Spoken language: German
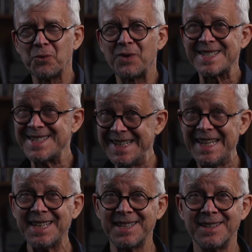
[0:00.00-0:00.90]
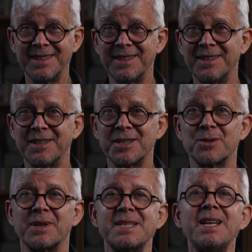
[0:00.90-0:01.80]
Was nicht
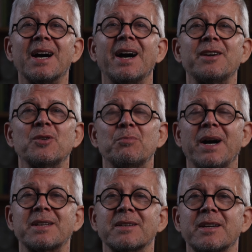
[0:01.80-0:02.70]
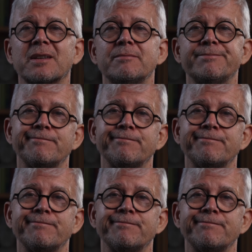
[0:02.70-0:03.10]
zur Zielerreichung beiträgt,